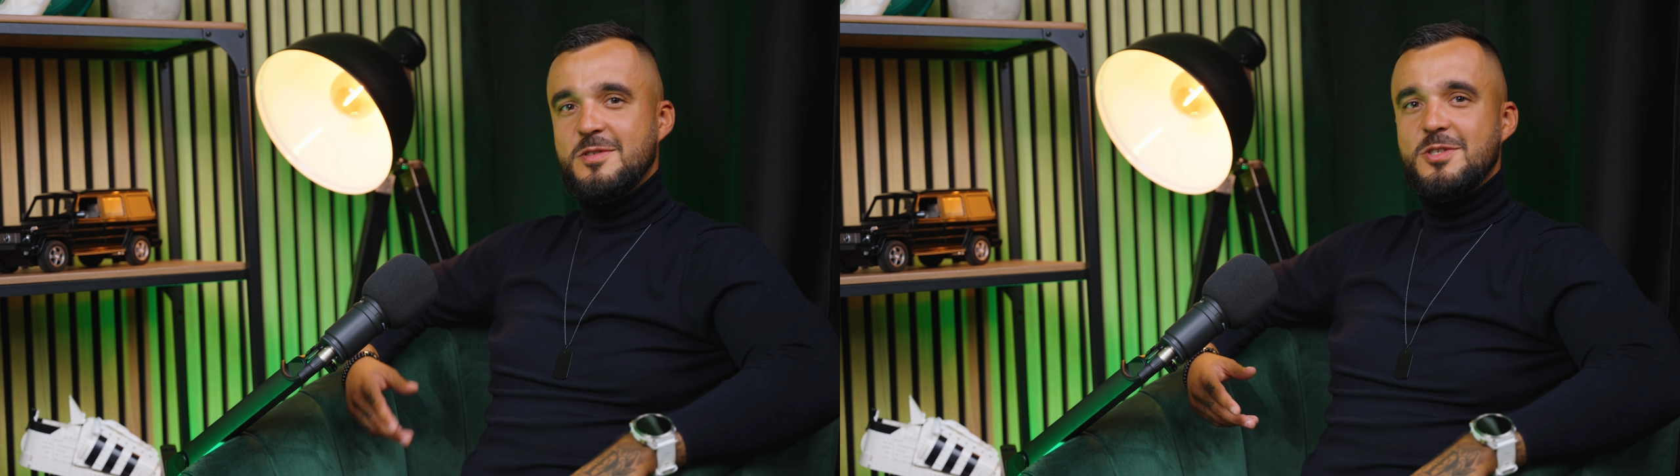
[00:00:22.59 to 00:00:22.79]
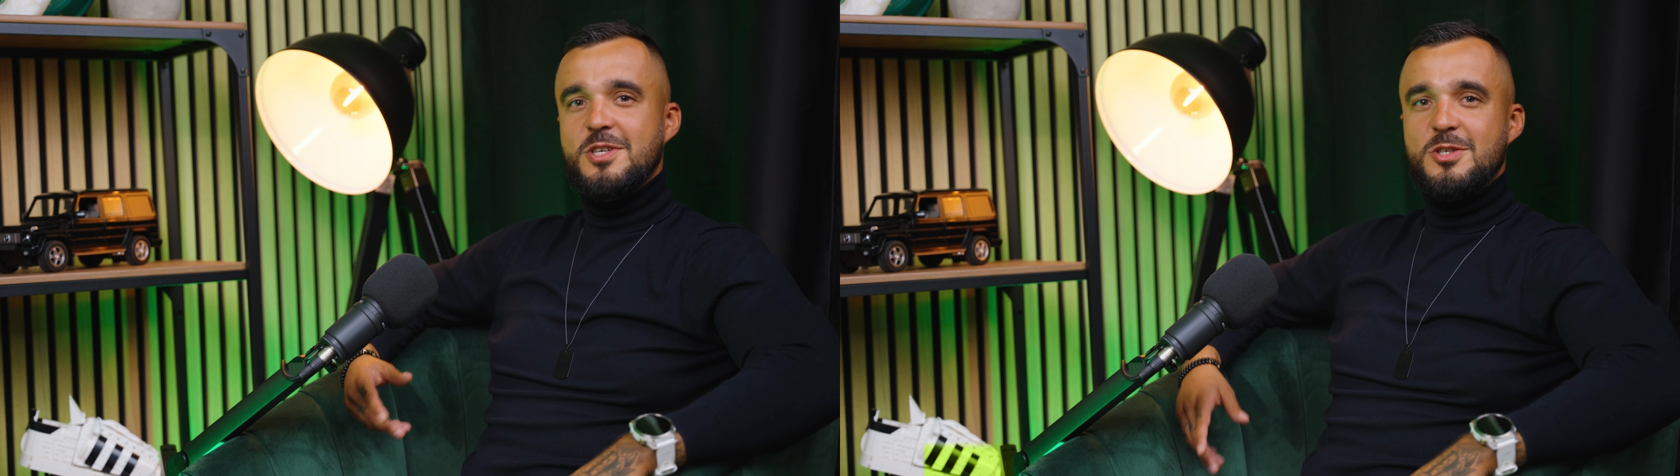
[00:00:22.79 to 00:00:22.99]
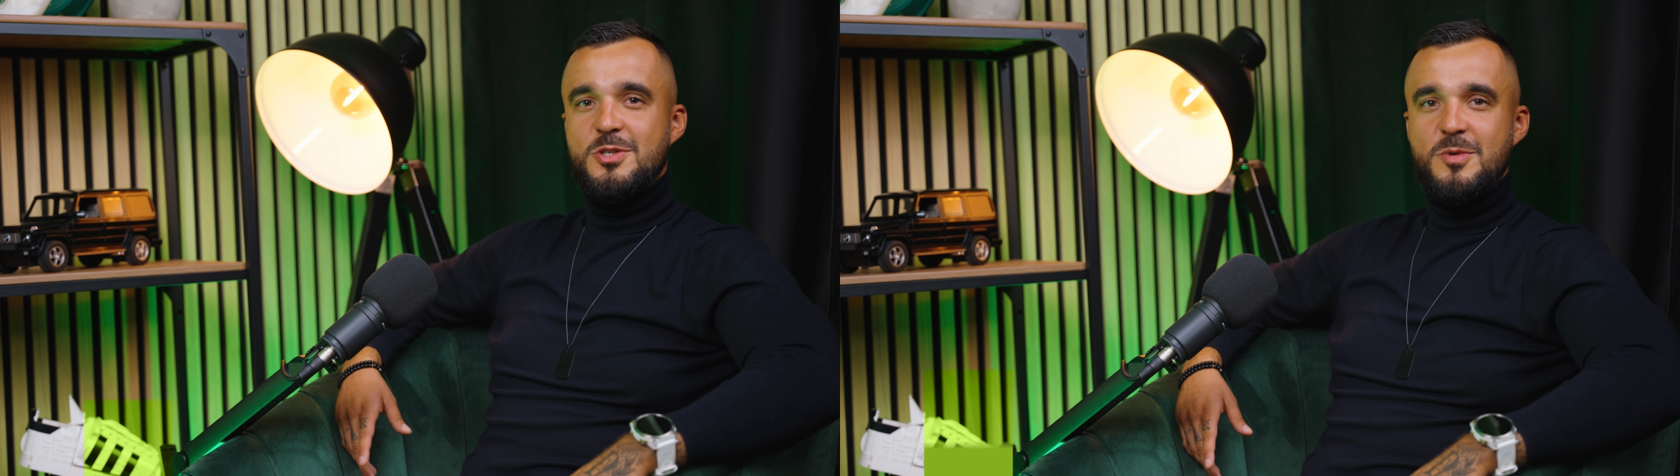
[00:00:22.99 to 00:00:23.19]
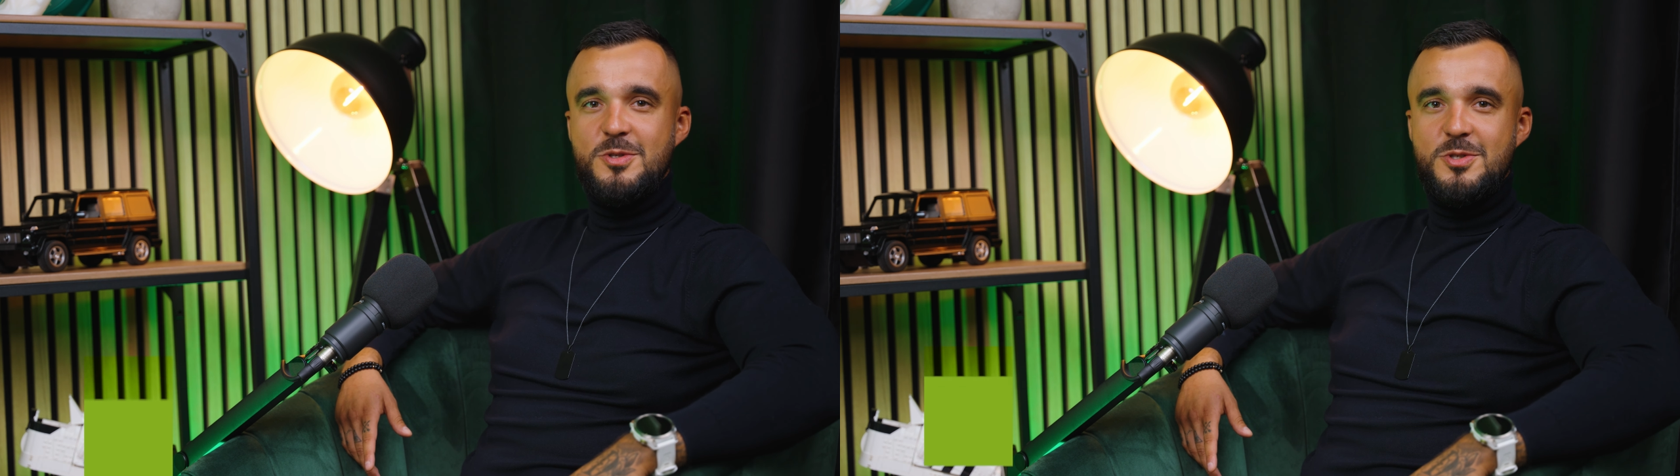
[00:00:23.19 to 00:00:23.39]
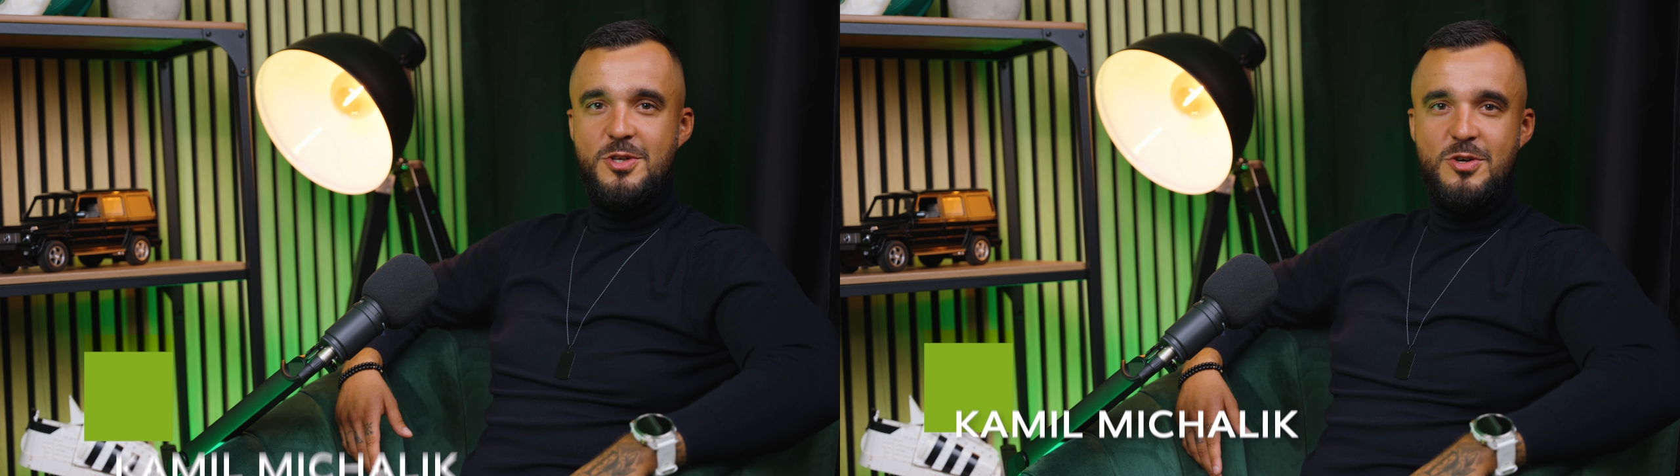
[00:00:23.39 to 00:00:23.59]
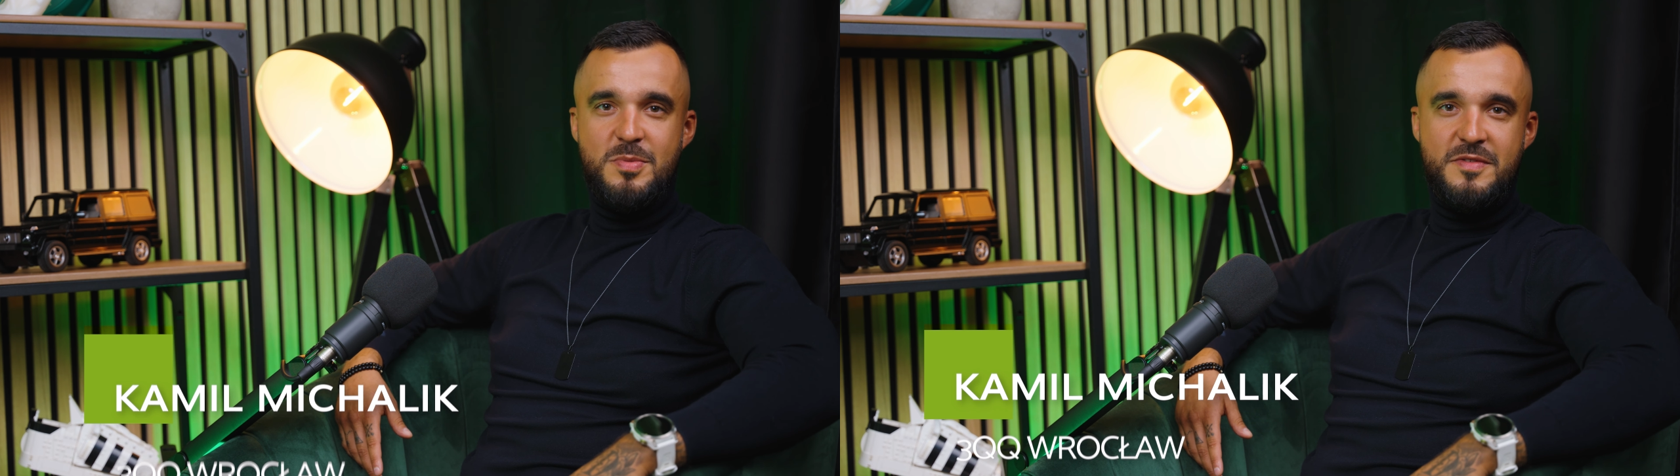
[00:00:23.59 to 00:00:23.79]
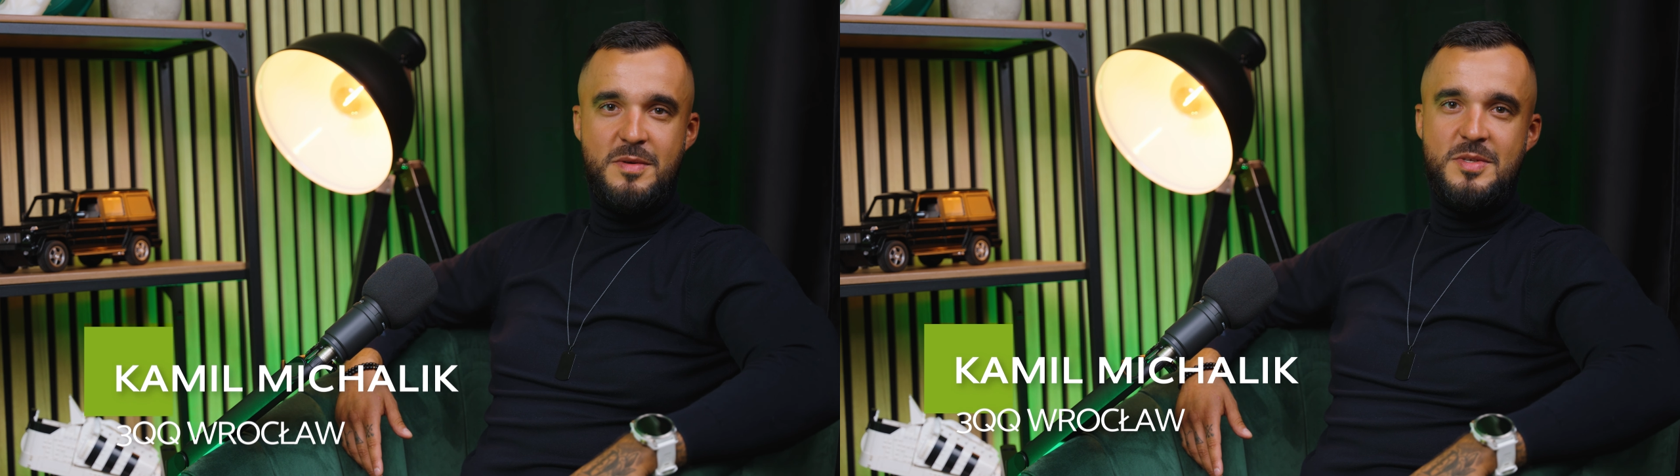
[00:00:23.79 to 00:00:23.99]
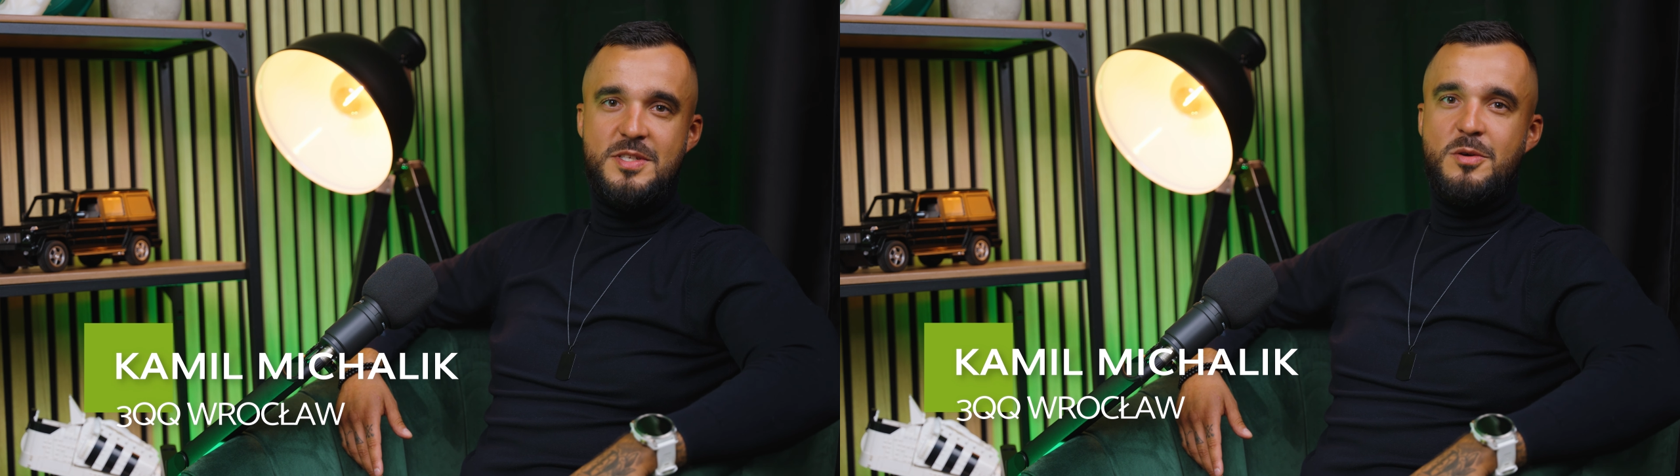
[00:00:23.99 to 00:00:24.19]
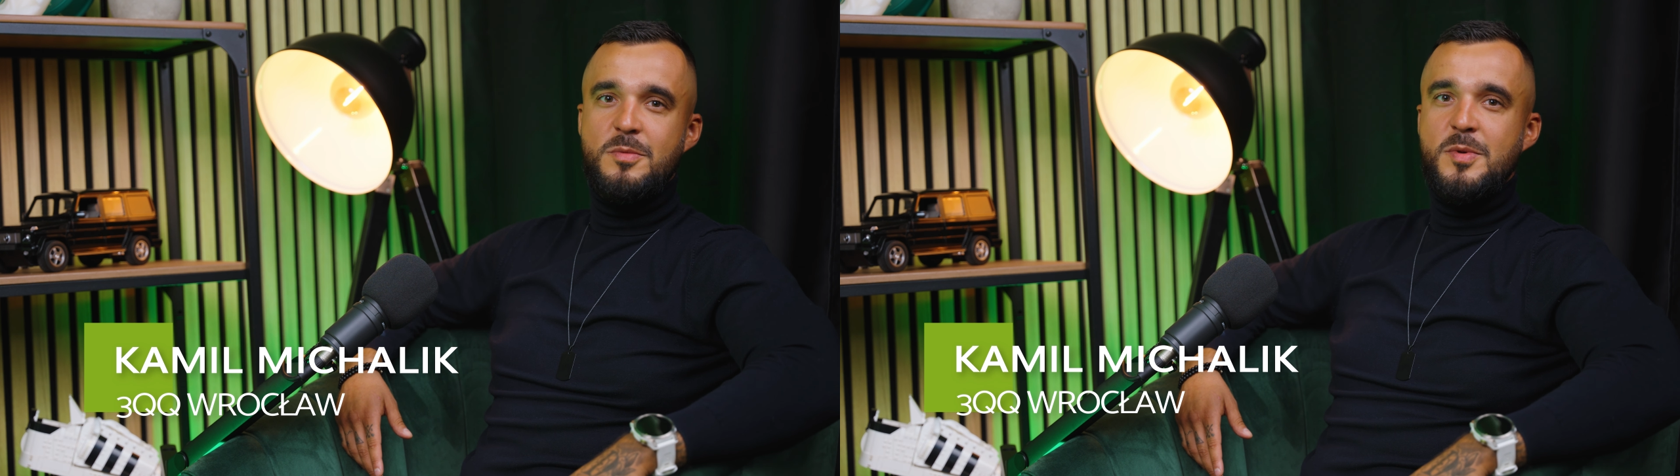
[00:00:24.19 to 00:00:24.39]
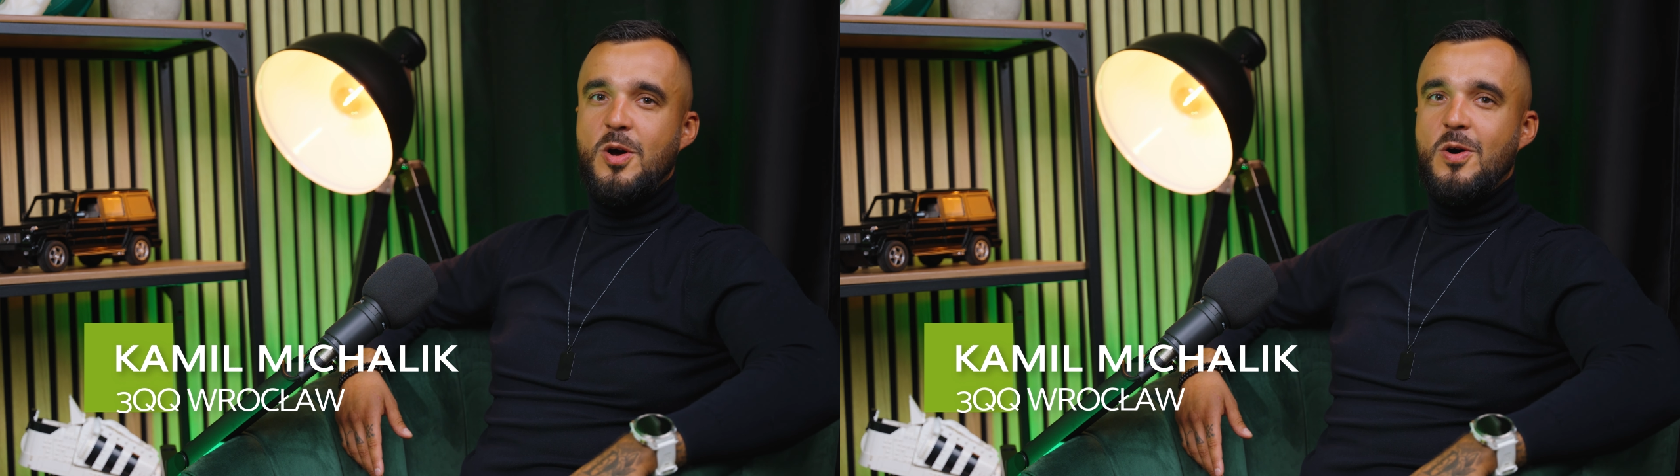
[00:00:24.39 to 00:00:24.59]
W dzisiejszym odcinku powiemy
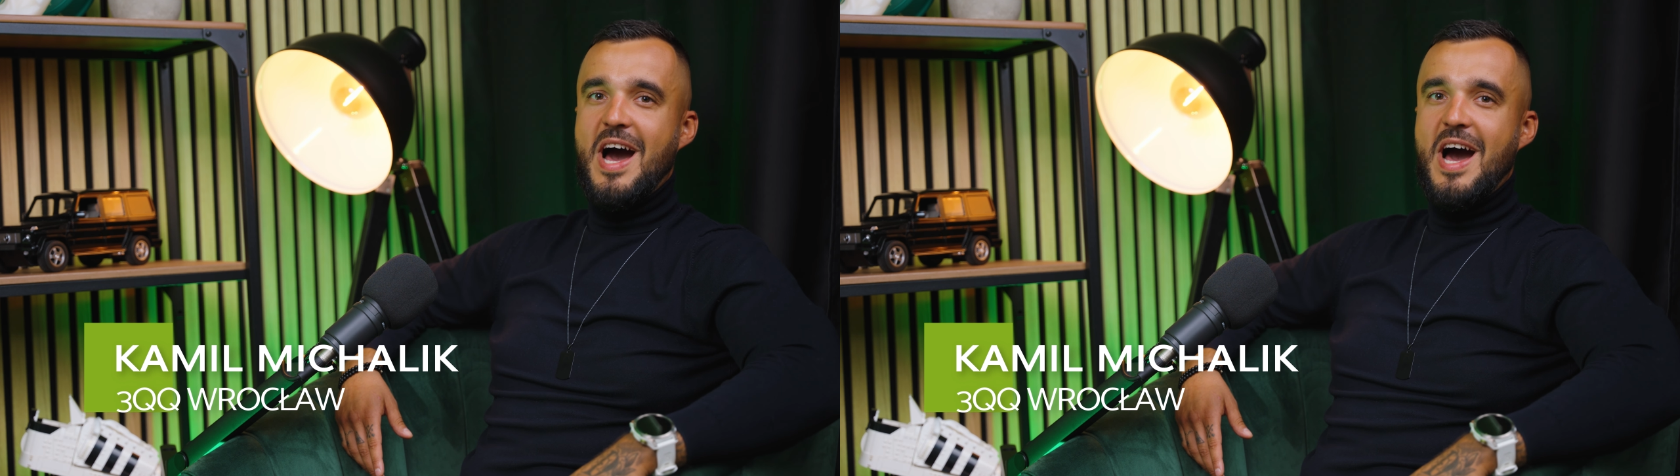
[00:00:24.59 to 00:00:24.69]
sobie o